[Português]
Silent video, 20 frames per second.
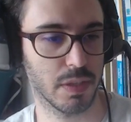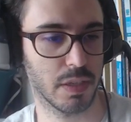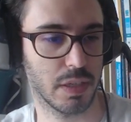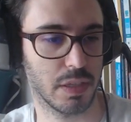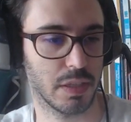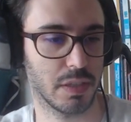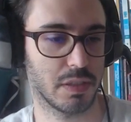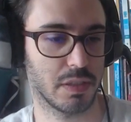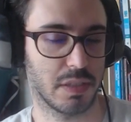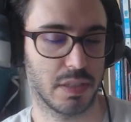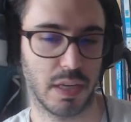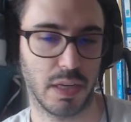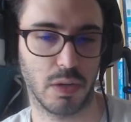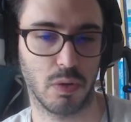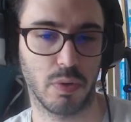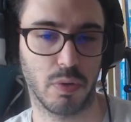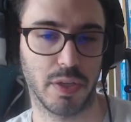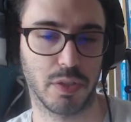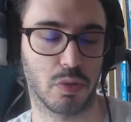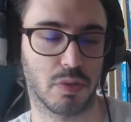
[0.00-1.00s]
e se
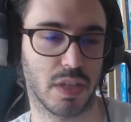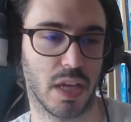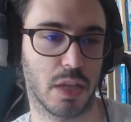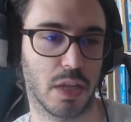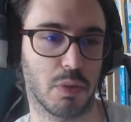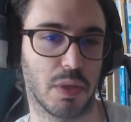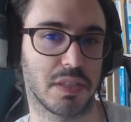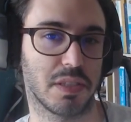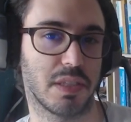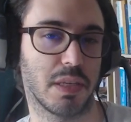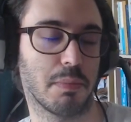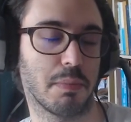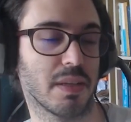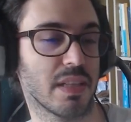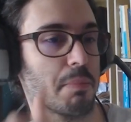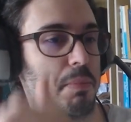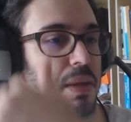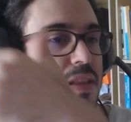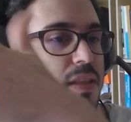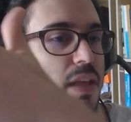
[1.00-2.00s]
é um resultado acima
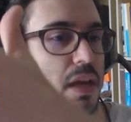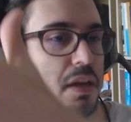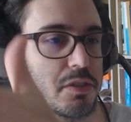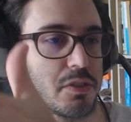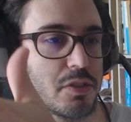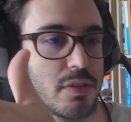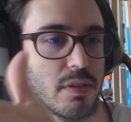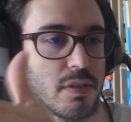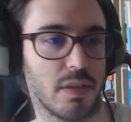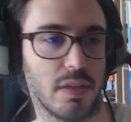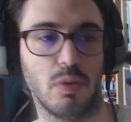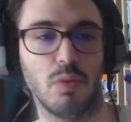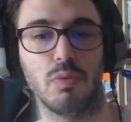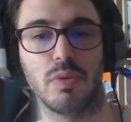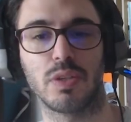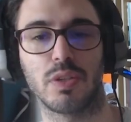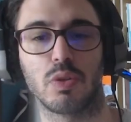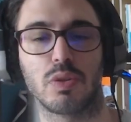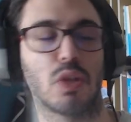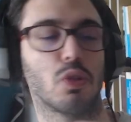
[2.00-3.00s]
da metade, é um
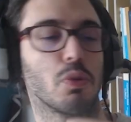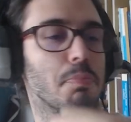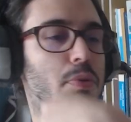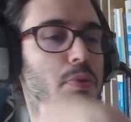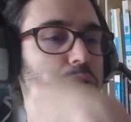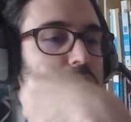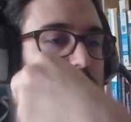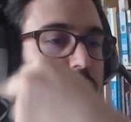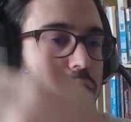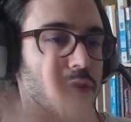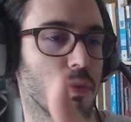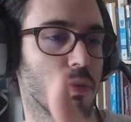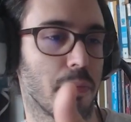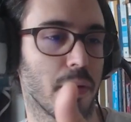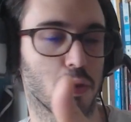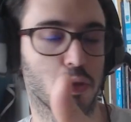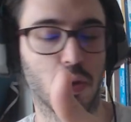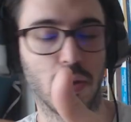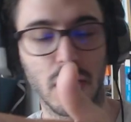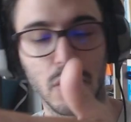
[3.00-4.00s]
resultado positivo
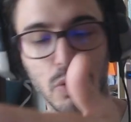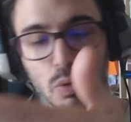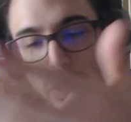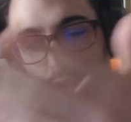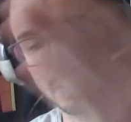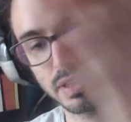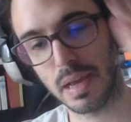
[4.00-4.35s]
para o jogador.